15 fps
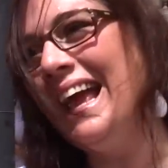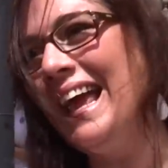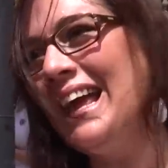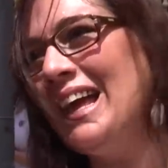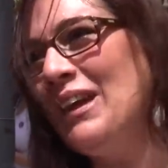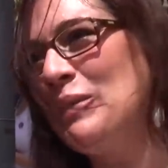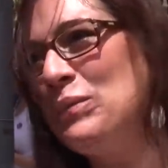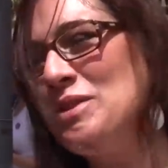
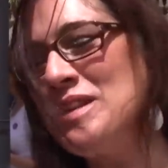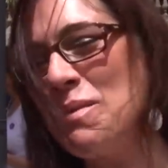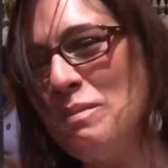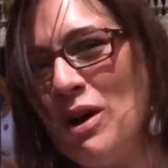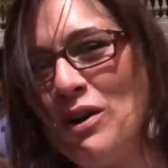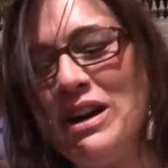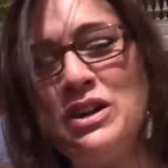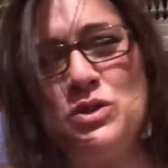es un
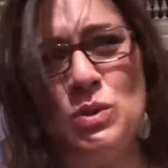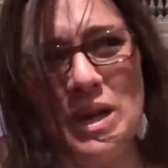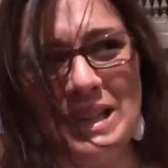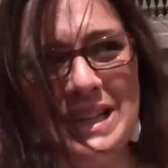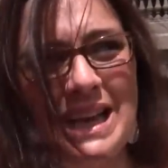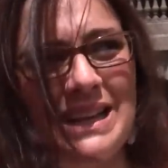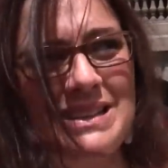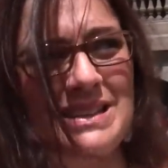llamado a la
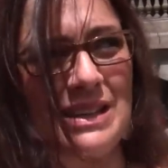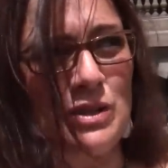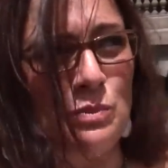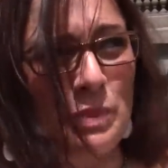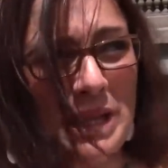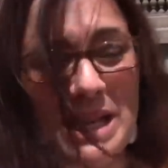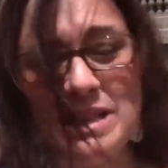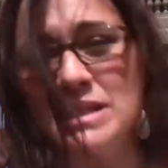ciudadanía que se
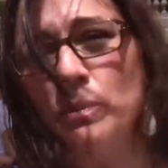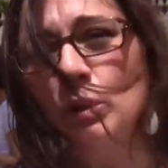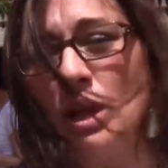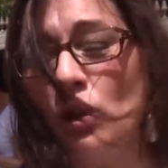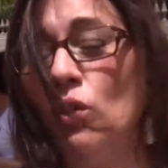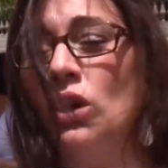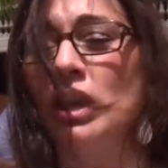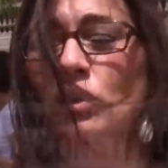exprese por algo